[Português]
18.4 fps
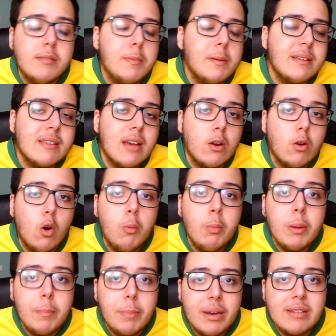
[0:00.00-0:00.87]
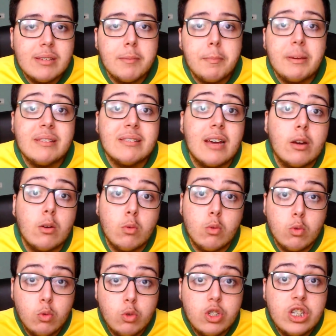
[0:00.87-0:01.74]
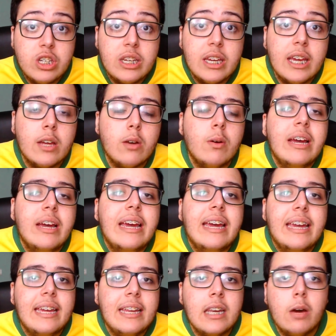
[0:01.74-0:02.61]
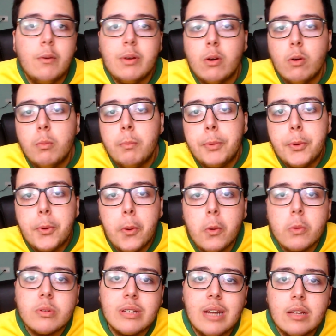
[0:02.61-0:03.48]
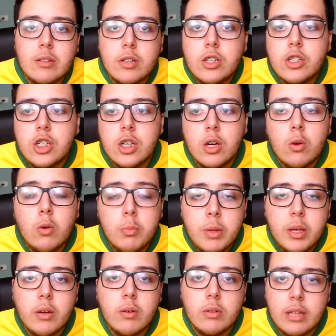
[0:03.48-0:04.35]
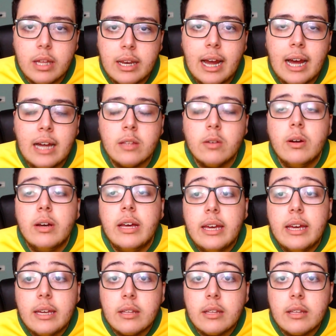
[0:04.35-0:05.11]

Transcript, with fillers: eles pensaram como empresa, pensaram no dinheiro e não em cumprir o contrato que tinham comigo, tá ligado?